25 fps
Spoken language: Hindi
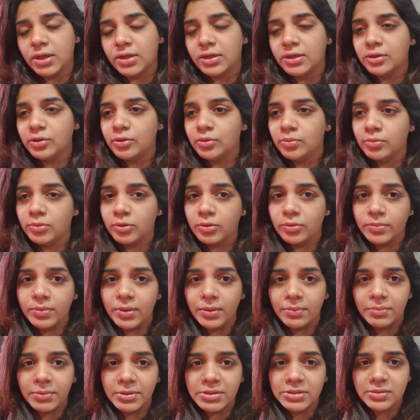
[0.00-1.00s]
ताकि तुम लोग भी
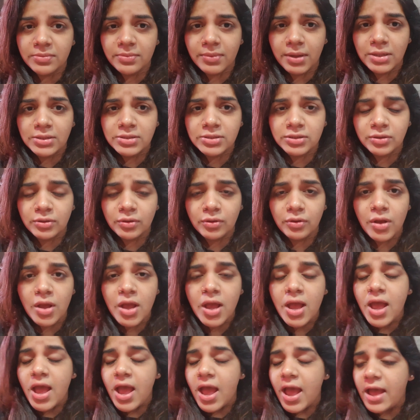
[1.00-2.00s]
अपना संभाल
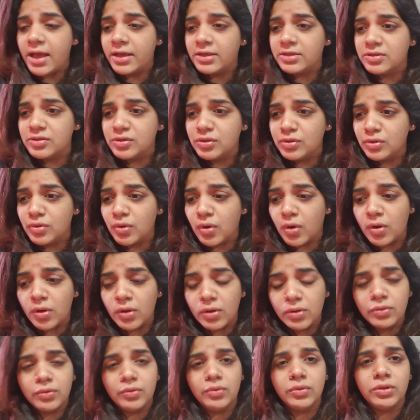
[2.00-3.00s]
सको एज़ यू
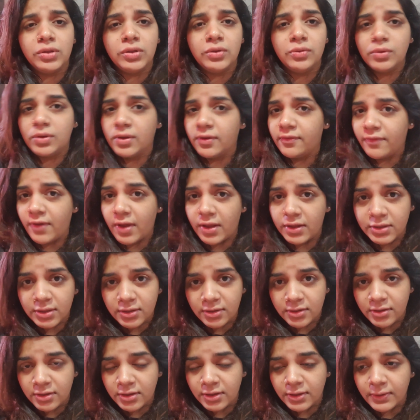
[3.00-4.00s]
ऑल नो कि उनके
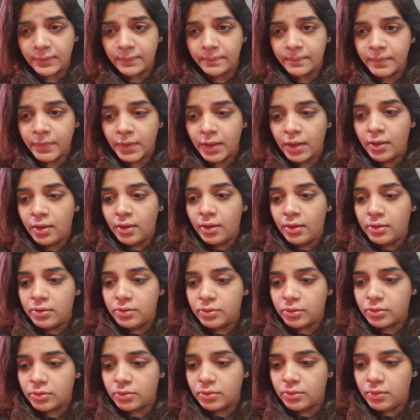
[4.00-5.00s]
फादर नहीं है
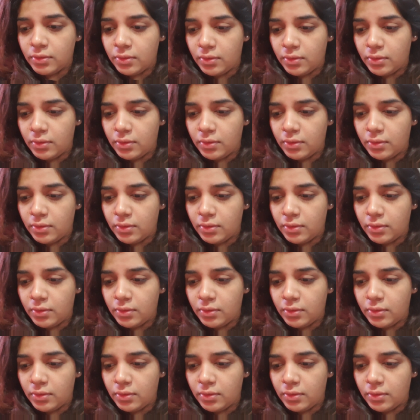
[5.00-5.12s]
तो